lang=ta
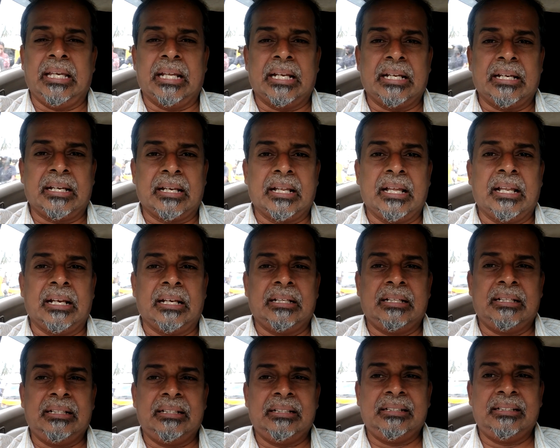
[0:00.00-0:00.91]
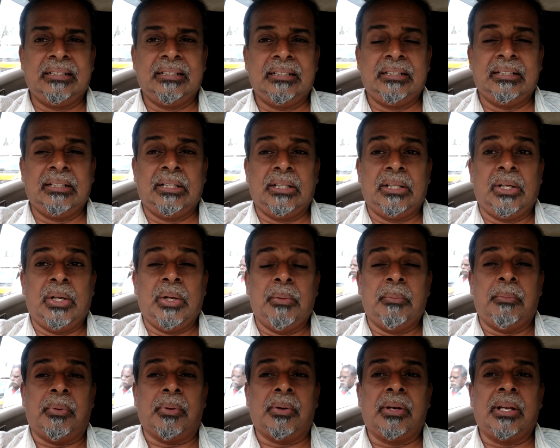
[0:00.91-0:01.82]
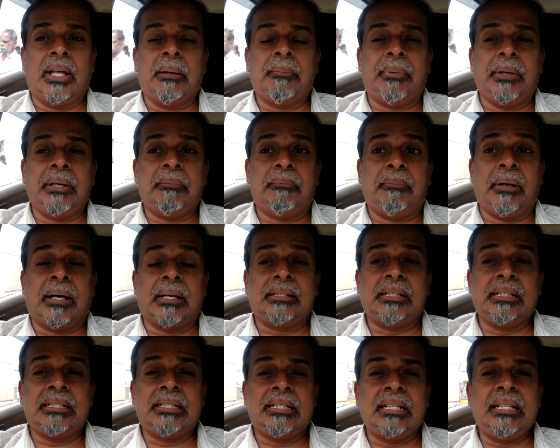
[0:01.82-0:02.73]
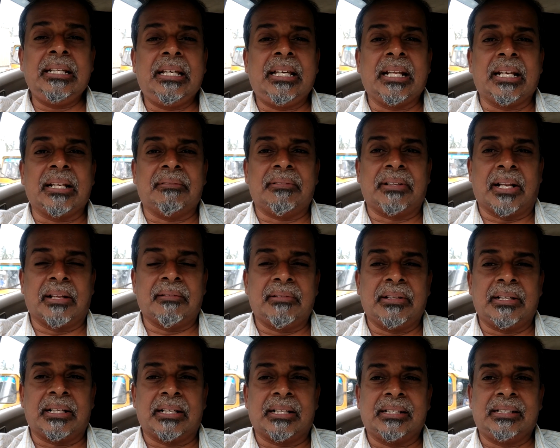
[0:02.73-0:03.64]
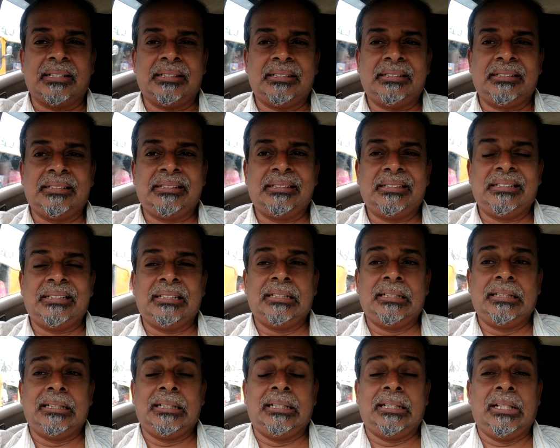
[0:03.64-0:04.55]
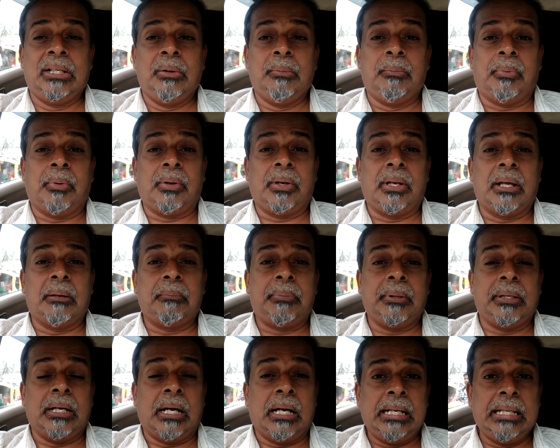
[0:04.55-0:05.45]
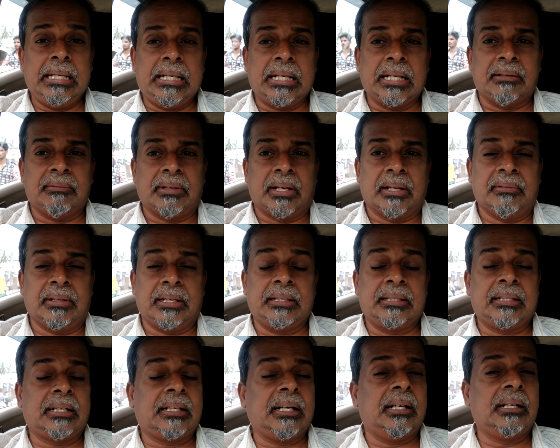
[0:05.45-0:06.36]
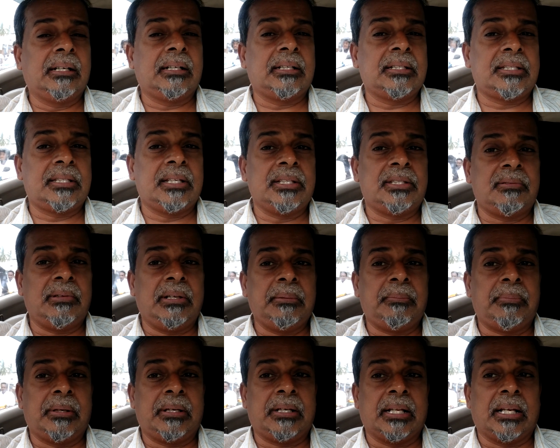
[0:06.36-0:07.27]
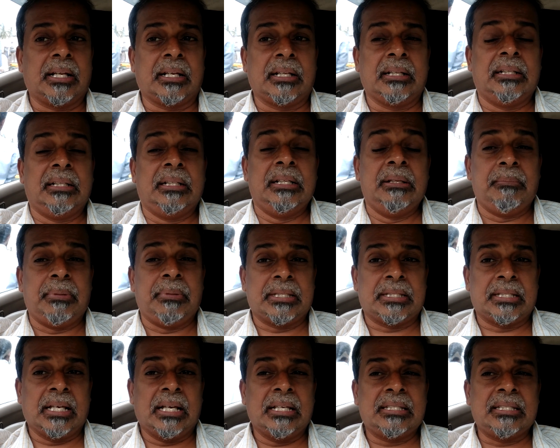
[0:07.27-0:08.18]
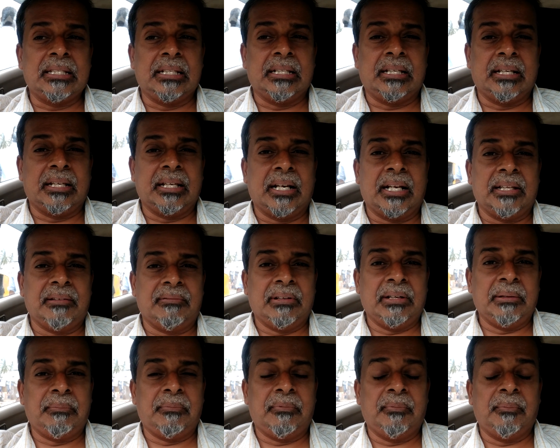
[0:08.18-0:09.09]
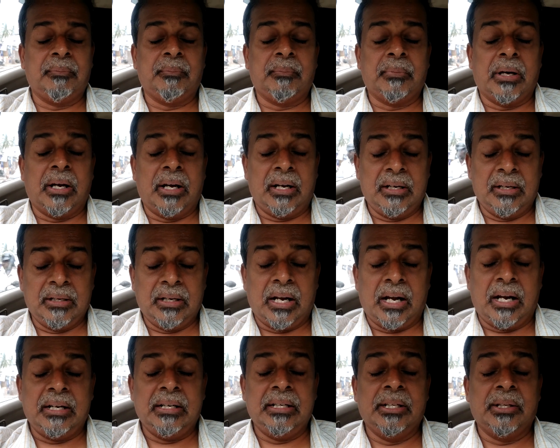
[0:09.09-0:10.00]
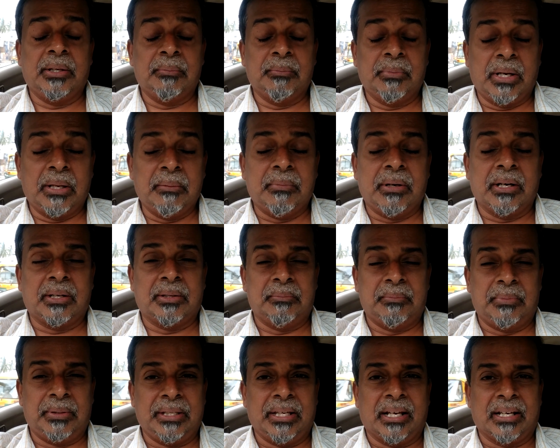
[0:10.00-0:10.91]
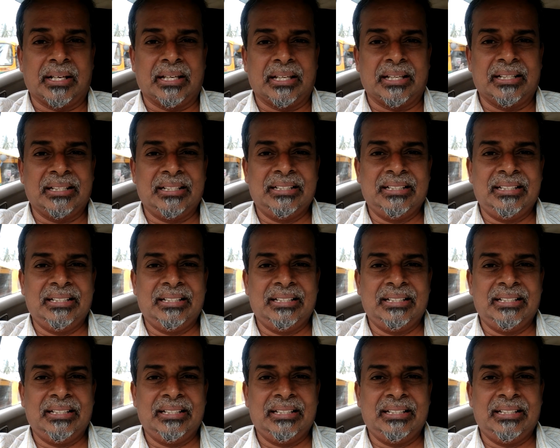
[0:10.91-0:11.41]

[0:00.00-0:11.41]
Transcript: ஏனென்றால் பொல்லாப்பை பார்த்து சிரிக்கிறவர் அவர் பொல்லாப்பை அழிக்கிறவர் அவர் எதற்காக கிறிஸ்தியஸ் வெளிப்பட்டார் பிசாசின் கிரைகளை வெளி நிர்மூலமாக்கும்படியாக